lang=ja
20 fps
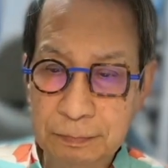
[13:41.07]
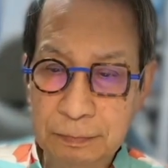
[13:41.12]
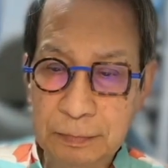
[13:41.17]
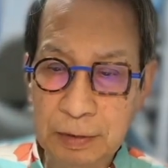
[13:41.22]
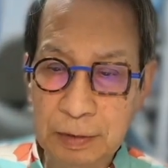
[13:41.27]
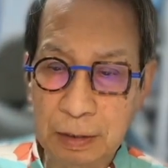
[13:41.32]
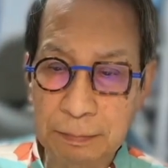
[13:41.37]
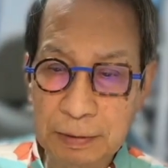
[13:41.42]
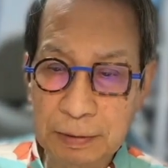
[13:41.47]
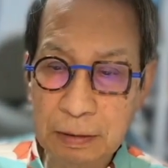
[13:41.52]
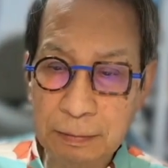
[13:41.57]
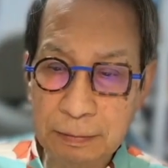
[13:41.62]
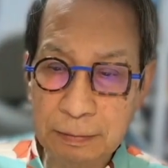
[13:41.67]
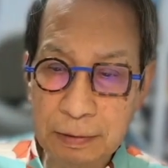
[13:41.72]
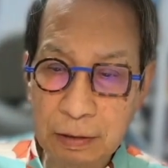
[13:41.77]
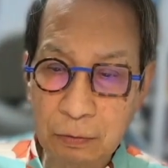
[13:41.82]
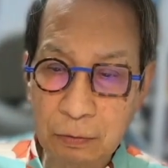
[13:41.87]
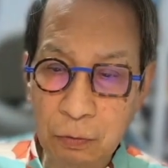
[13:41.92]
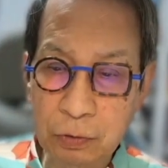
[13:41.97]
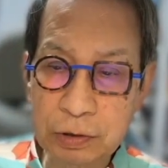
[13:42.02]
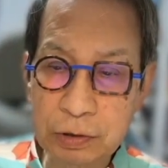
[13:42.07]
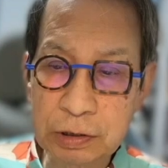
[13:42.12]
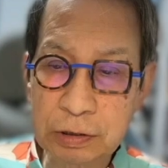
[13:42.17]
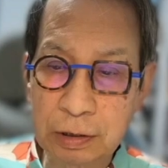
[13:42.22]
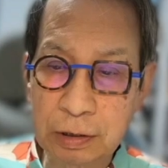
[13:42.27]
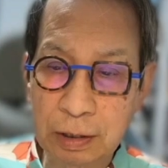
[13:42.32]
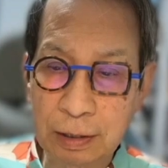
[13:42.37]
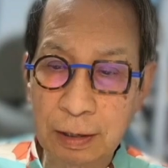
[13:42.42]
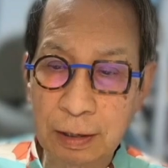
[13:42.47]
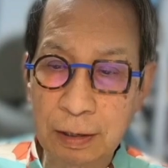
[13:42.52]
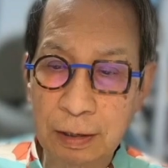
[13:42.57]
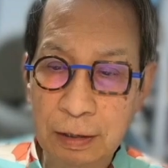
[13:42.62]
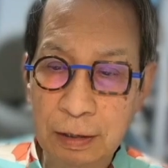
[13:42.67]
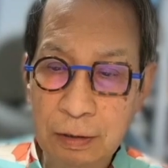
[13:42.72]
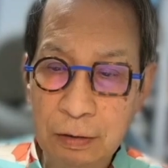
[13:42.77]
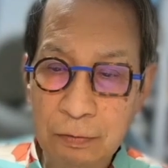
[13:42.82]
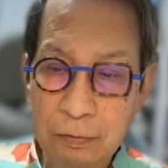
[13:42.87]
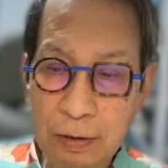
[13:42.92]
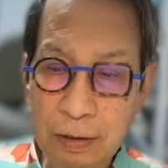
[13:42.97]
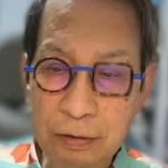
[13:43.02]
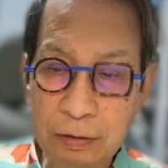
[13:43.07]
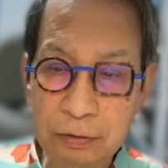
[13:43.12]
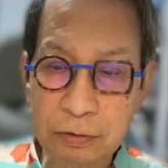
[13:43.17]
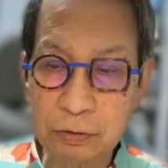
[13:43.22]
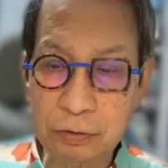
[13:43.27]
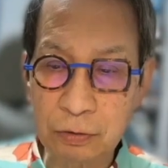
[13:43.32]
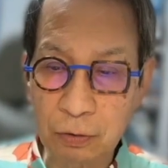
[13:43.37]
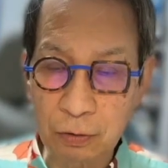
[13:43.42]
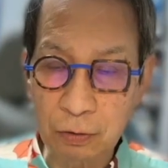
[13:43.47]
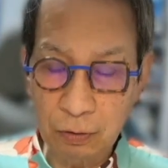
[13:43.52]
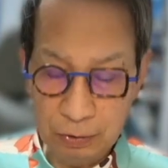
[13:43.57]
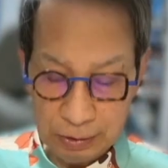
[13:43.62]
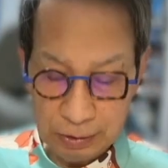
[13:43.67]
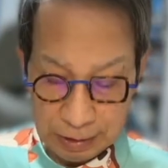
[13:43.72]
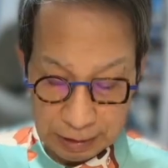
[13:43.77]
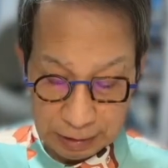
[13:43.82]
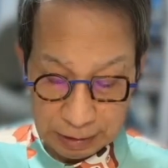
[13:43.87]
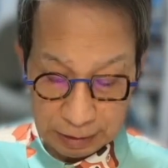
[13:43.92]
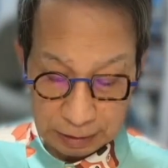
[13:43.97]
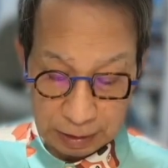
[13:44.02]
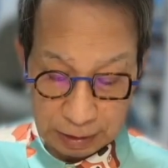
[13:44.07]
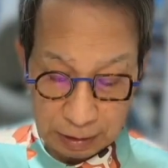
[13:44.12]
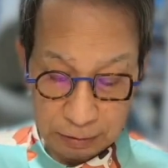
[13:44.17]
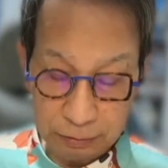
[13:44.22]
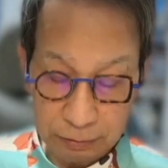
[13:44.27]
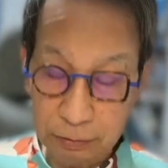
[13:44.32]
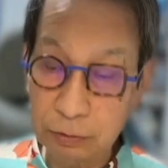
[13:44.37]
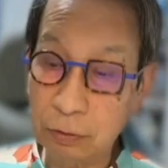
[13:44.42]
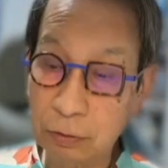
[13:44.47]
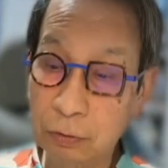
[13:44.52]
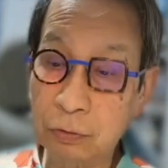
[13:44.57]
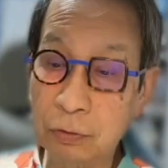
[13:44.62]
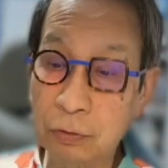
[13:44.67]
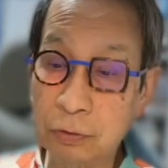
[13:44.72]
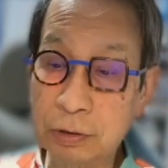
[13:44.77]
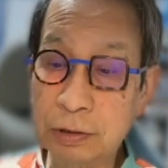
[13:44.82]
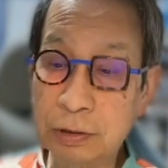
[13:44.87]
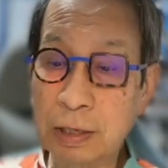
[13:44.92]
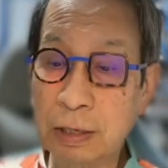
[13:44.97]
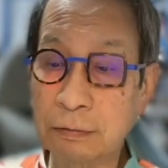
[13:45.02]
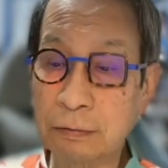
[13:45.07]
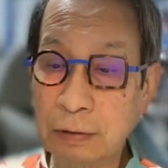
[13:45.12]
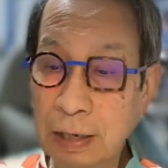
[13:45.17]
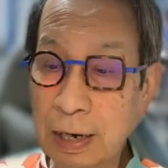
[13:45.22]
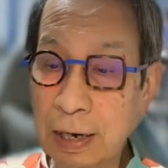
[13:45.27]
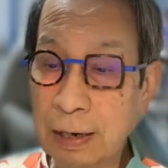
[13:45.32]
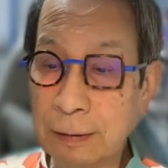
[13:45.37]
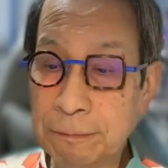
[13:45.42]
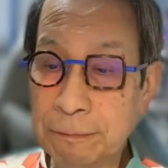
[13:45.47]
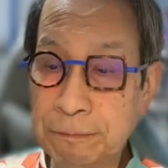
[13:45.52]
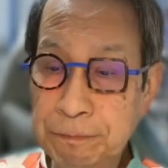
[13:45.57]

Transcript: だからまだまだ個人でね、ファックスを入れるってこと自体が